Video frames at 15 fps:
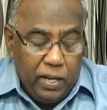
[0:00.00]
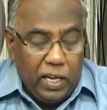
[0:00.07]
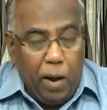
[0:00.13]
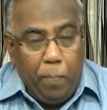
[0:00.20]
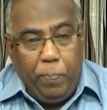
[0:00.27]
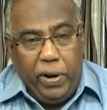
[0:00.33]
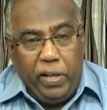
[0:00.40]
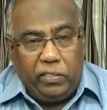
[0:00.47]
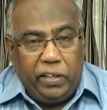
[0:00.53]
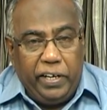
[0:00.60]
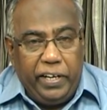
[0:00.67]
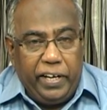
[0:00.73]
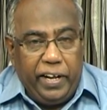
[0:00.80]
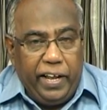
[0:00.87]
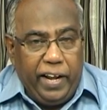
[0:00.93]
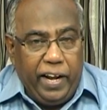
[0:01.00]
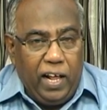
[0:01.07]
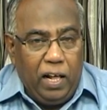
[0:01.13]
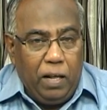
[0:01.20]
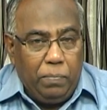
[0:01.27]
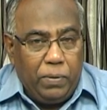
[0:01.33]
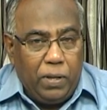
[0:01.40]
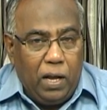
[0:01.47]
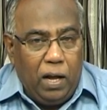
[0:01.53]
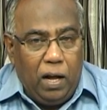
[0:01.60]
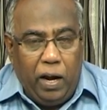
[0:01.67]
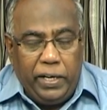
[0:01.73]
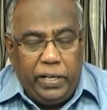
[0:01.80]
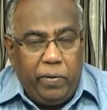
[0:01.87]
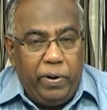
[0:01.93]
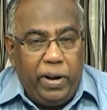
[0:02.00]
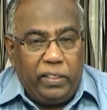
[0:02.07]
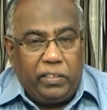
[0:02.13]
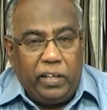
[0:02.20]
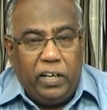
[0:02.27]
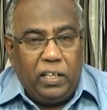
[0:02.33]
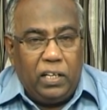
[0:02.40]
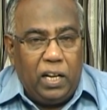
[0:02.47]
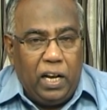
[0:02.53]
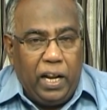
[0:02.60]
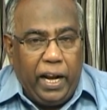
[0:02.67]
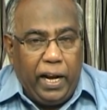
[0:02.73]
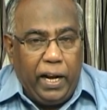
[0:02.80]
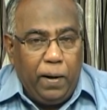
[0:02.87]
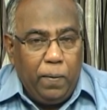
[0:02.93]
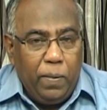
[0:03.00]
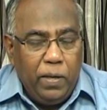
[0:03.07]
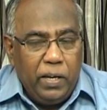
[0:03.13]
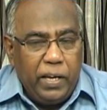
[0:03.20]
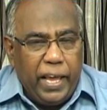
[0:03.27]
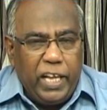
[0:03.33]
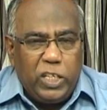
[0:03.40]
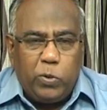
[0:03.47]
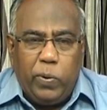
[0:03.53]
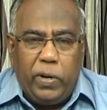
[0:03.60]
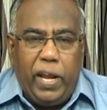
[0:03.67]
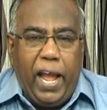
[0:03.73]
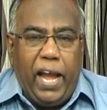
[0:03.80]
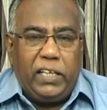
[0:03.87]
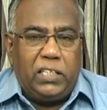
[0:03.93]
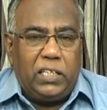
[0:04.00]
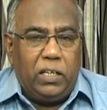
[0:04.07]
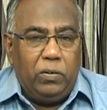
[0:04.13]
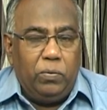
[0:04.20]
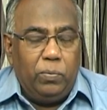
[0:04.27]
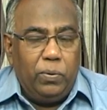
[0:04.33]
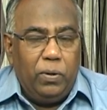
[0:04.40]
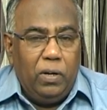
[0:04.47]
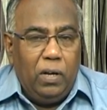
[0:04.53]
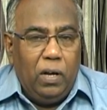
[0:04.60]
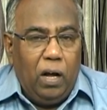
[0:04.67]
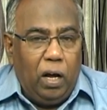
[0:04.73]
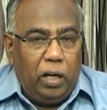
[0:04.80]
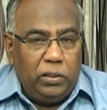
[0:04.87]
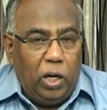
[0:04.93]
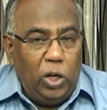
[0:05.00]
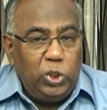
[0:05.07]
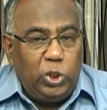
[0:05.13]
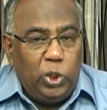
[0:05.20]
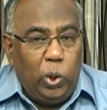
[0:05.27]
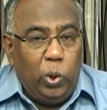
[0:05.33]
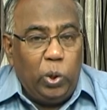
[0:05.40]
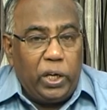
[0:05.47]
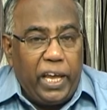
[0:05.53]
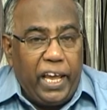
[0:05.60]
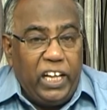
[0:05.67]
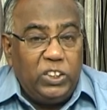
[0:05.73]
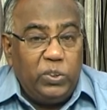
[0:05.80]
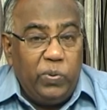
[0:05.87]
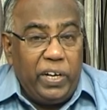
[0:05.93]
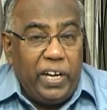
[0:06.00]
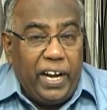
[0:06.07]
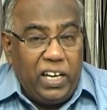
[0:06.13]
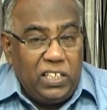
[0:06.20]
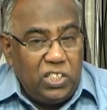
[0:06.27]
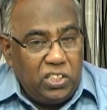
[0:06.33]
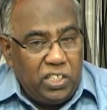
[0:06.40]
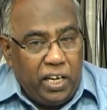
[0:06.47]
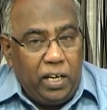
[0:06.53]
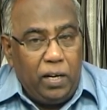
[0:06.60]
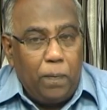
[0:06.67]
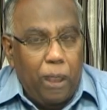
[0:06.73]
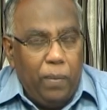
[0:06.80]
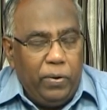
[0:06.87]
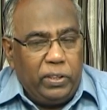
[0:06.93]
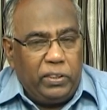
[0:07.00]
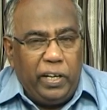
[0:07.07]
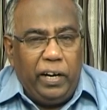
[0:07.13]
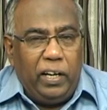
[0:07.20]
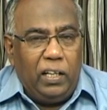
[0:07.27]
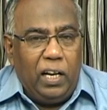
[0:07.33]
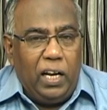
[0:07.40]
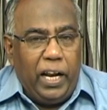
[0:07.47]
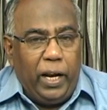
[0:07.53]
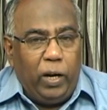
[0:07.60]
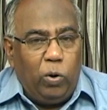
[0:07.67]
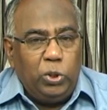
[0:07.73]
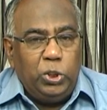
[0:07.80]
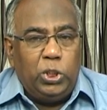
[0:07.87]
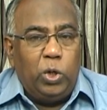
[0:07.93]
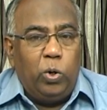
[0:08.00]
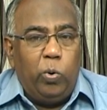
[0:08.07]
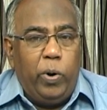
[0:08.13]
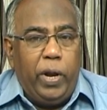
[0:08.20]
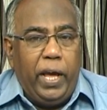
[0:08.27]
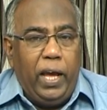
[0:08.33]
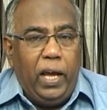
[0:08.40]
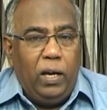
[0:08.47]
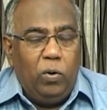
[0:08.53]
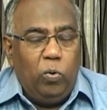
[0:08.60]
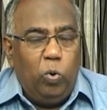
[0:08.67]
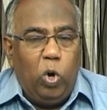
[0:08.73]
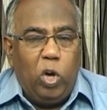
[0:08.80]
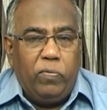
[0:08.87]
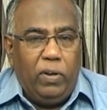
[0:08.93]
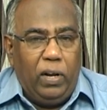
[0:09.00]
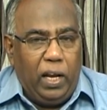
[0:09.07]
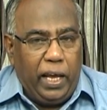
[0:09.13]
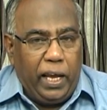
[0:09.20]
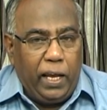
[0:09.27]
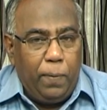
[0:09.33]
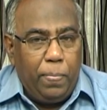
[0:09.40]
எப்படி தேடுகிறாராம் ஆண்டவருடைய தேடுதலிலே இஸ் வெரி ஆக்டிவ் அண்ட் ஆல்சோ இஸ் வெரி எனர்ஜெட்டிக் அவர் தேடுதலிலே கொஞ்சம் கூட ஓய்வில்லை